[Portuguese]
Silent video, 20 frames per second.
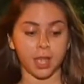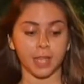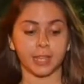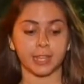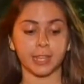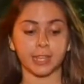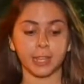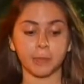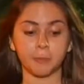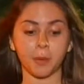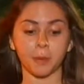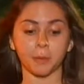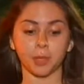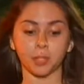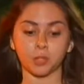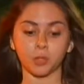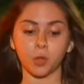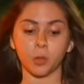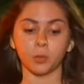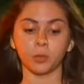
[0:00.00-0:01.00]
e
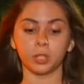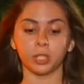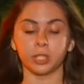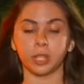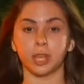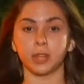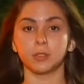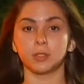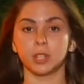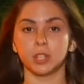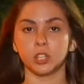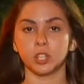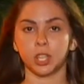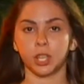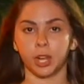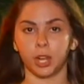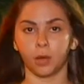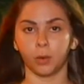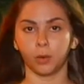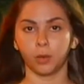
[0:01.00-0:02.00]
equipamentos comunitários em
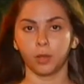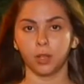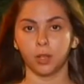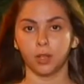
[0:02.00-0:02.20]
geral.